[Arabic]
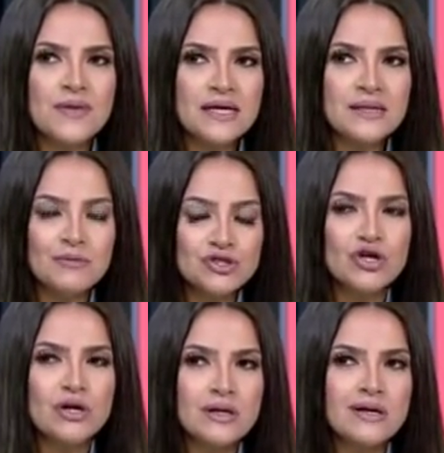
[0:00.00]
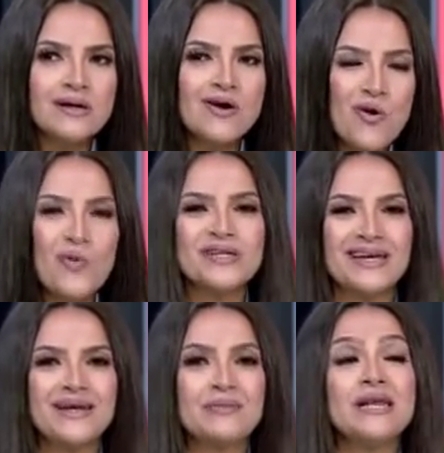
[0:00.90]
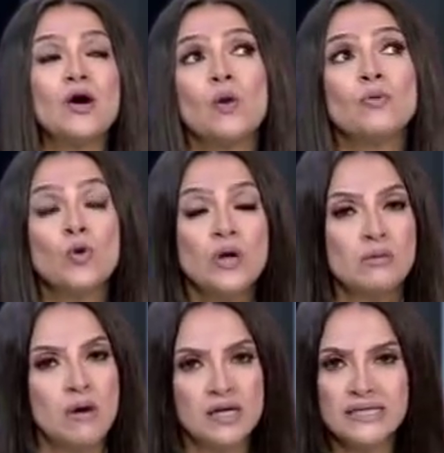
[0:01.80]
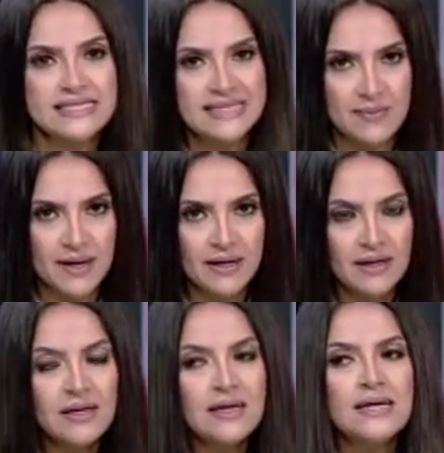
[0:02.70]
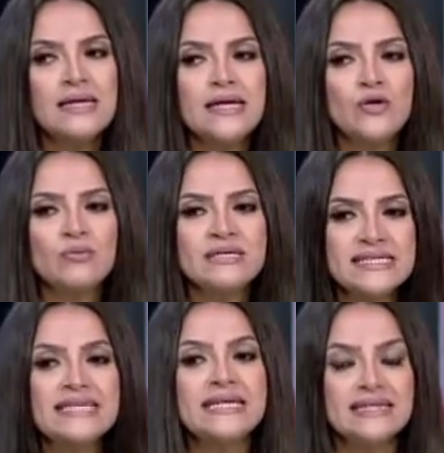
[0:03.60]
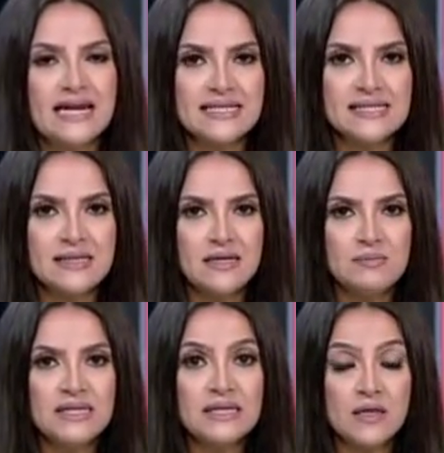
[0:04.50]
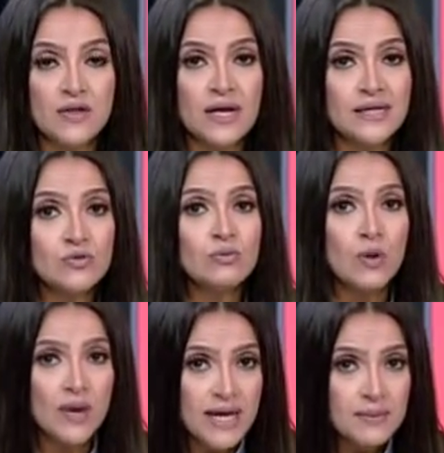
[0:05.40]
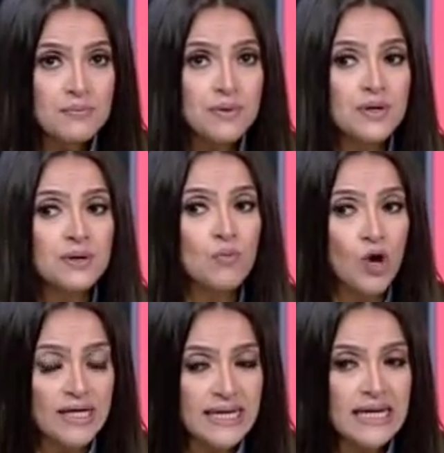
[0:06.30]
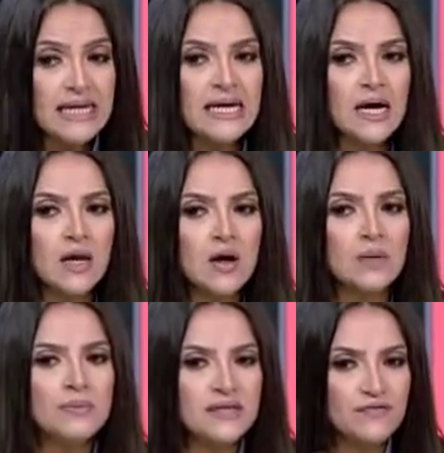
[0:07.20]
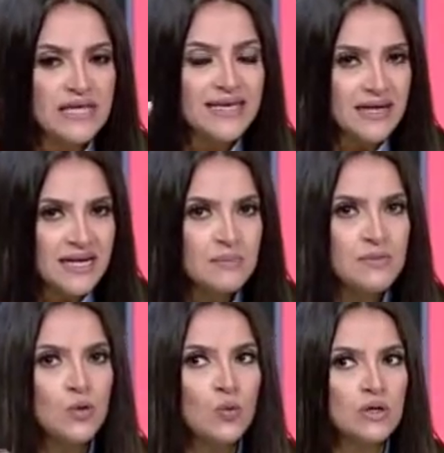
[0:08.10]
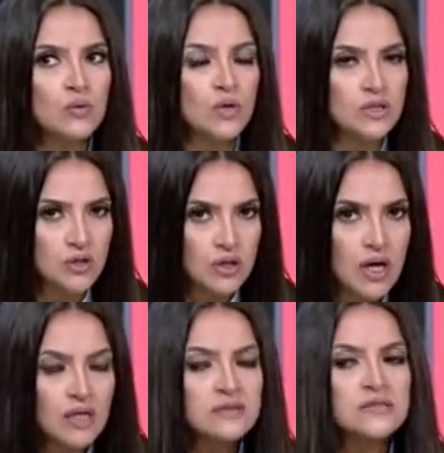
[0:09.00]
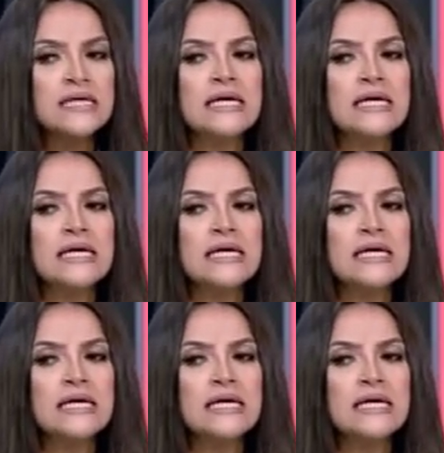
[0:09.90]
يعني ما شاء الله لا قوه الا بالله هو بكل المقاييس نابغه لانه من سن الثلاث سنين بدا يظهر عنده مواهب معينه ليها علاقه بتفكير علمي واختراعات